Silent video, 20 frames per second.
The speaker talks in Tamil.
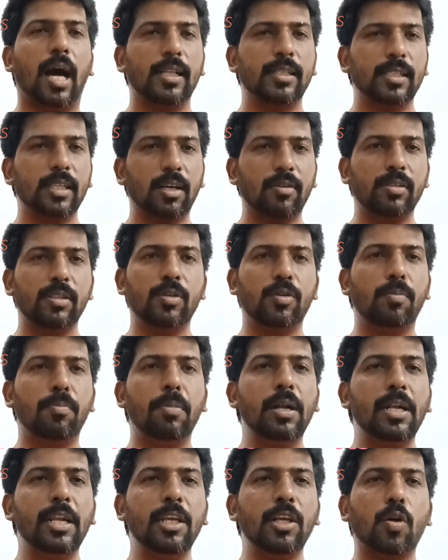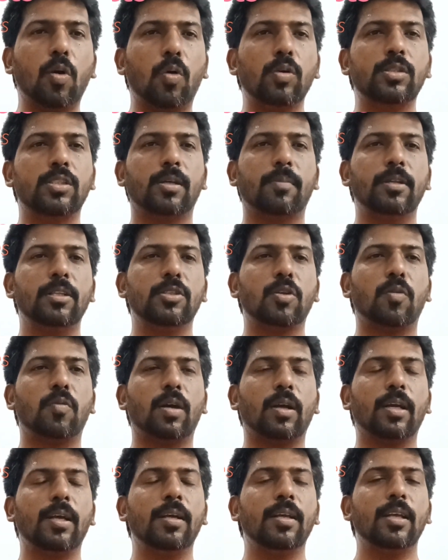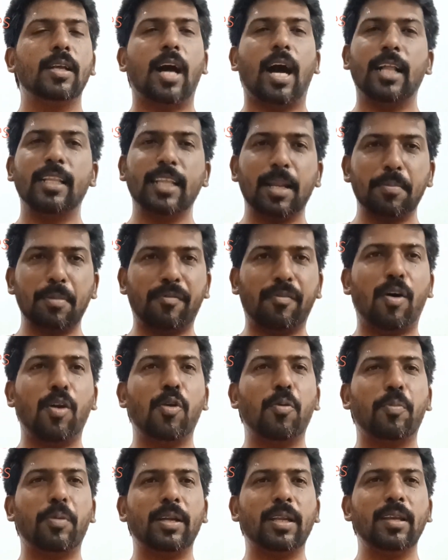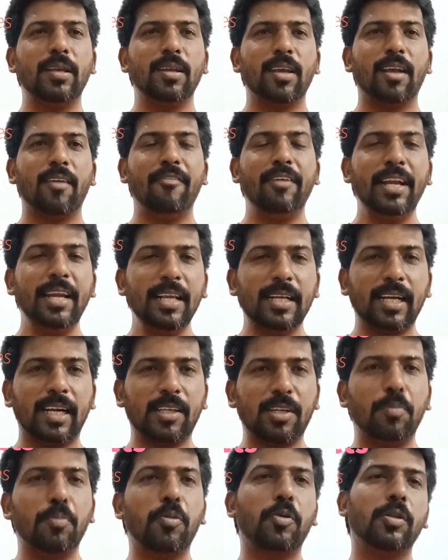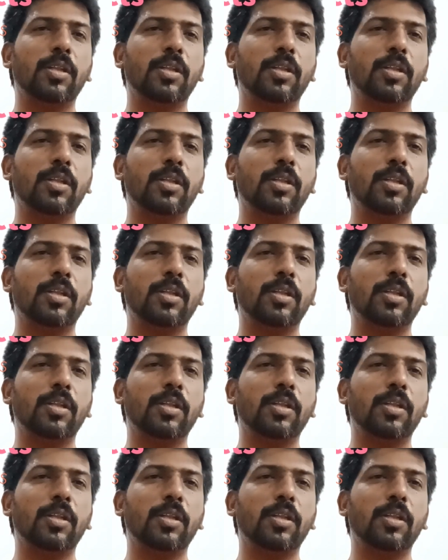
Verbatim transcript: அதுதான் வந்து ஒரு பில்டிங் கோட்ஸ் அப்படின்னு சொல்லுவாங்க அதை நம்ம ஃபாலோ பண்ணி வீடு கட்டும்